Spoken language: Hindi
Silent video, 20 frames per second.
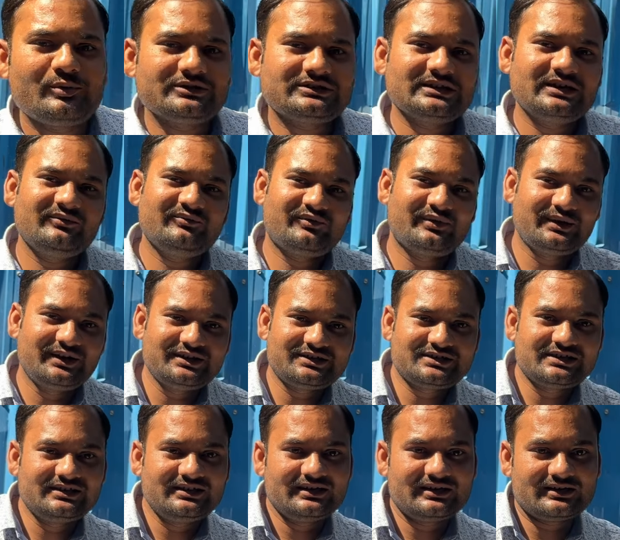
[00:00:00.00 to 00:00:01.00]
पता है हम
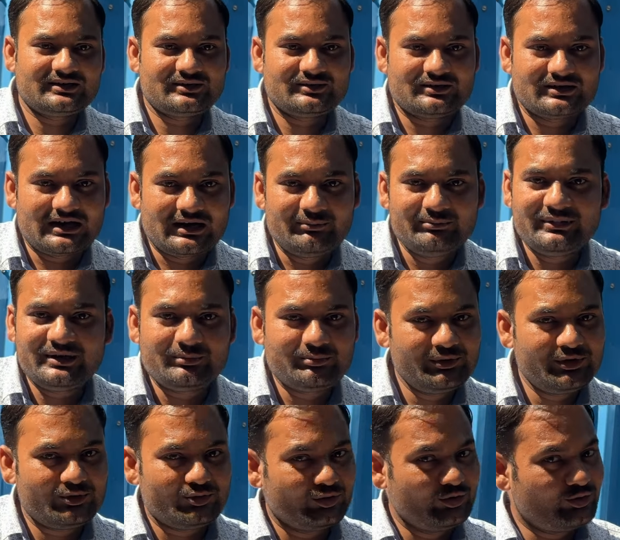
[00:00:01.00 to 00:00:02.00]
फिनिशिंग या काम में
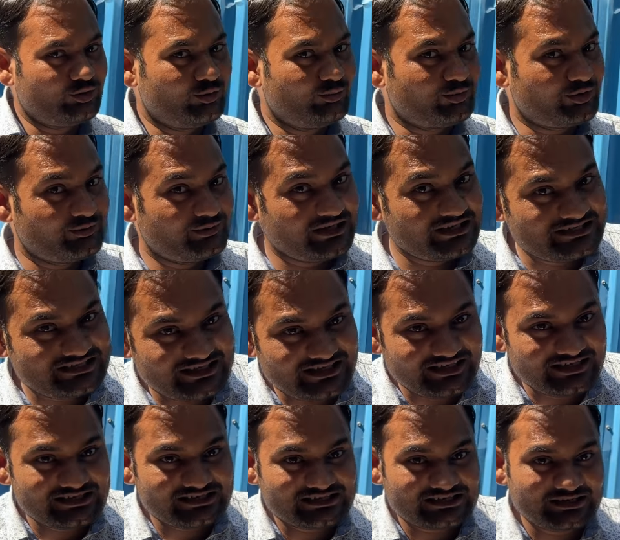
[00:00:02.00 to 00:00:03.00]
अपने कोई कॉम्प्रोमाइज़ नहीं
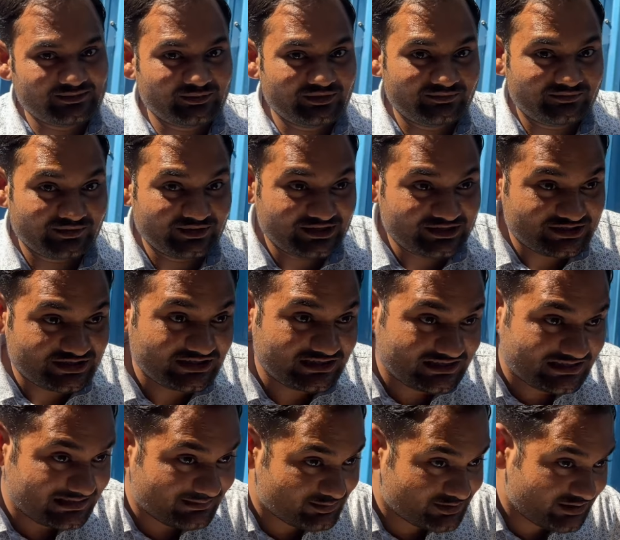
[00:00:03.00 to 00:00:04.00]
करते हमें फिनिशिंग
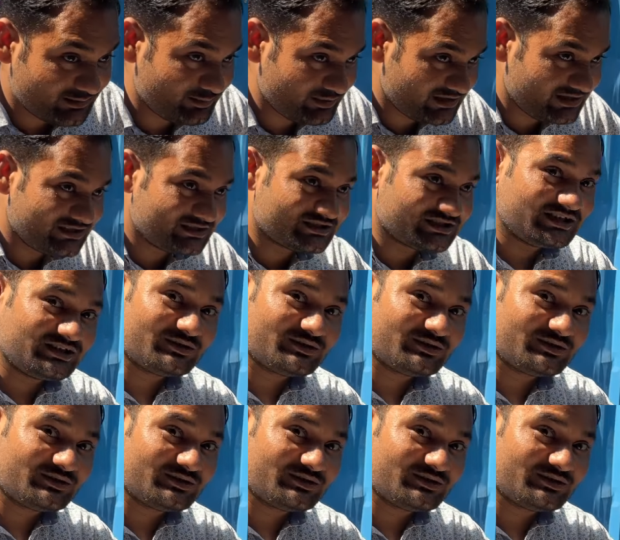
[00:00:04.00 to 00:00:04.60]
सबसे पहले चाहिए